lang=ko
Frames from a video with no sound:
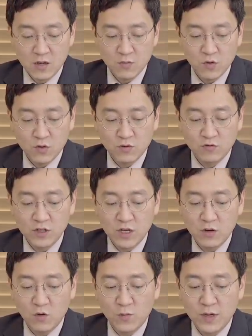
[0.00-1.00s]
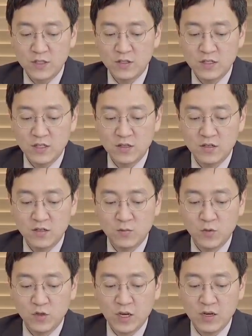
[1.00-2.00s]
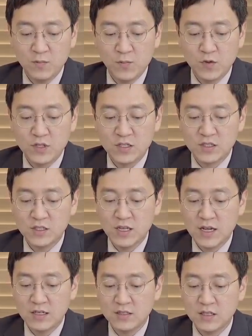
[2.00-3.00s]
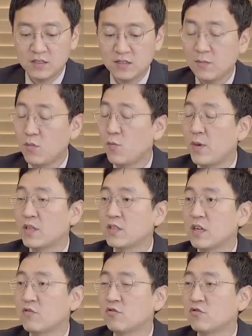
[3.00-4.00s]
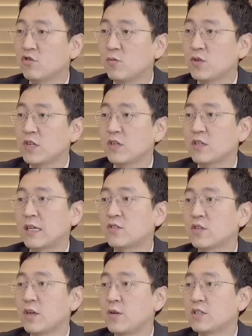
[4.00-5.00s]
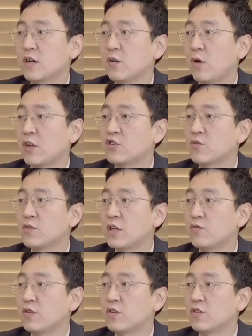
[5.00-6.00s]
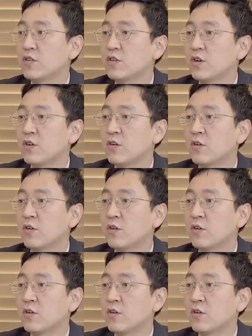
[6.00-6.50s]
뭐 우리나라 골판지 회사들은 뭐 테림 포장, 신대양제지, 삼보판지, 한국 수출 포장 이렇게 다섯 개 회사가 과점을 하고 있거든요.